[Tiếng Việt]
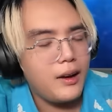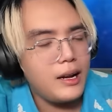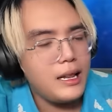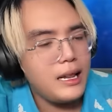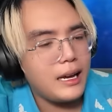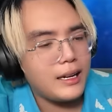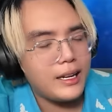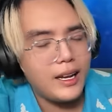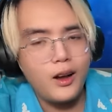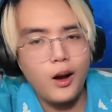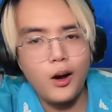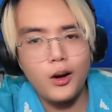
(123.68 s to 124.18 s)
nói
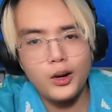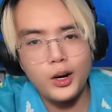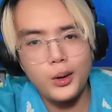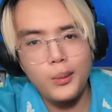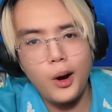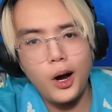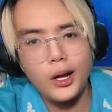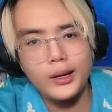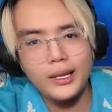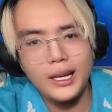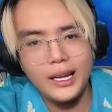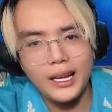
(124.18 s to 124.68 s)
là cái con
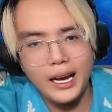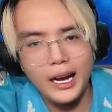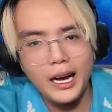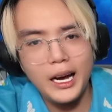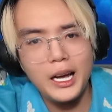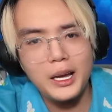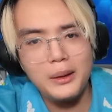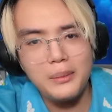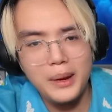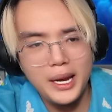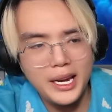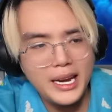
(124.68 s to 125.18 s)
robot này
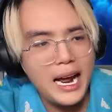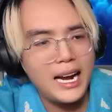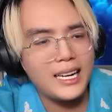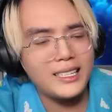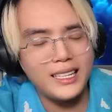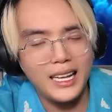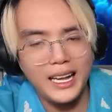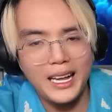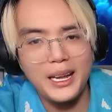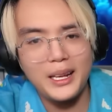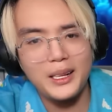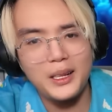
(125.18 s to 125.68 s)
hơi bị
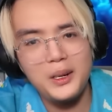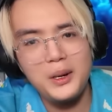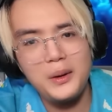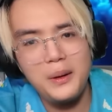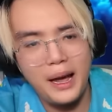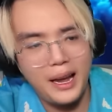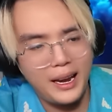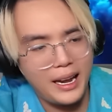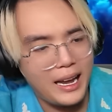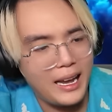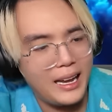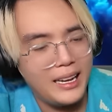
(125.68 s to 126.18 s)
đắt tiền luôn các
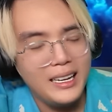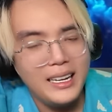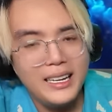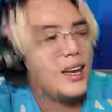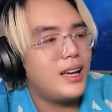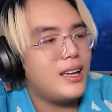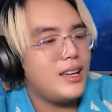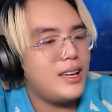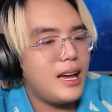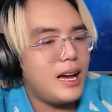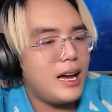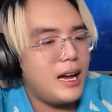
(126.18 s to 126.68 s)
bạn ạ à.
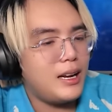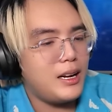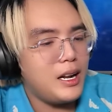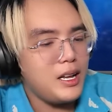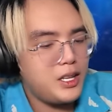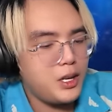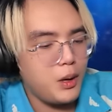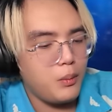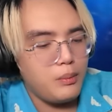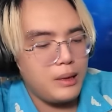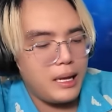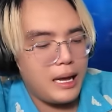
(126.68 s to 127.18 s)
thì à,
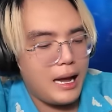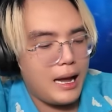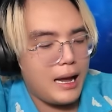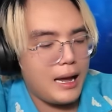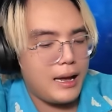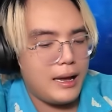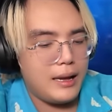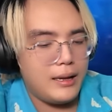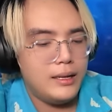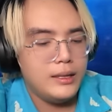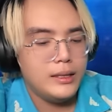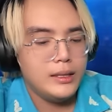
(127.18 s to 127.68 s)
nói chung
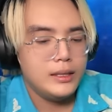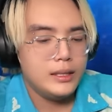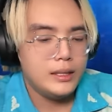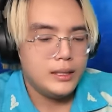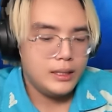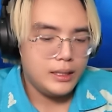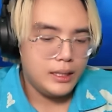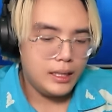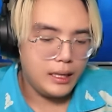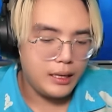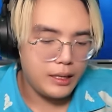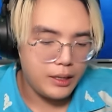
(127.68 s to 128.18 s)
là
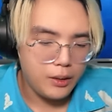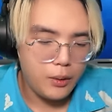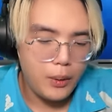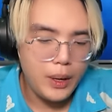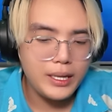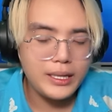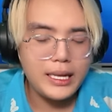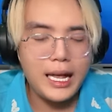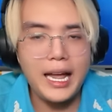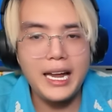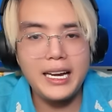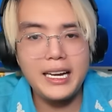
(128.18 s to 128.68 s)
à,
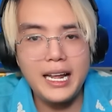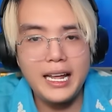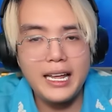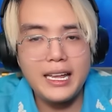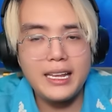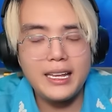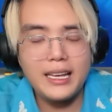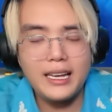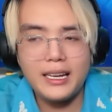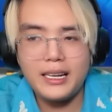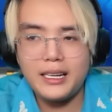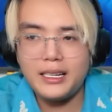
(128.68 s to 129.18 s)
nguyên tháng
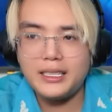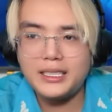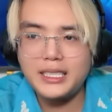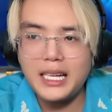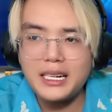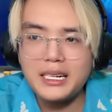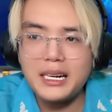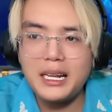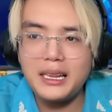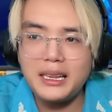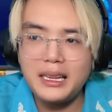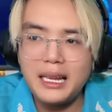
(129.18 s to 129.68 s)
này à,
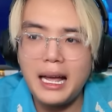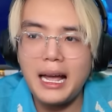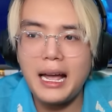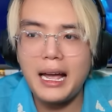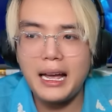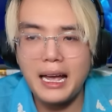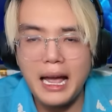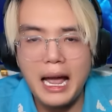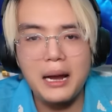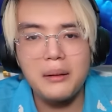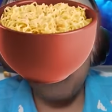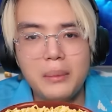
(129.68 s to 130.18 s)
xác định
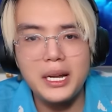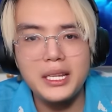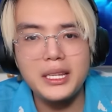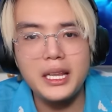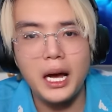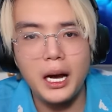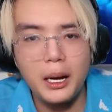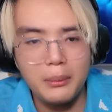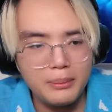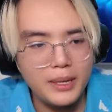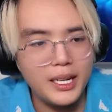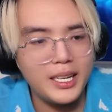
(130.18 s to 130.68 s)
là ăn mì
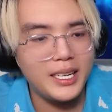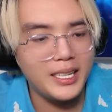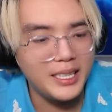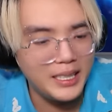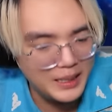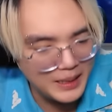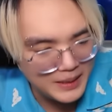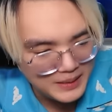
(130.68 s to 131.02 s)
tôm rồi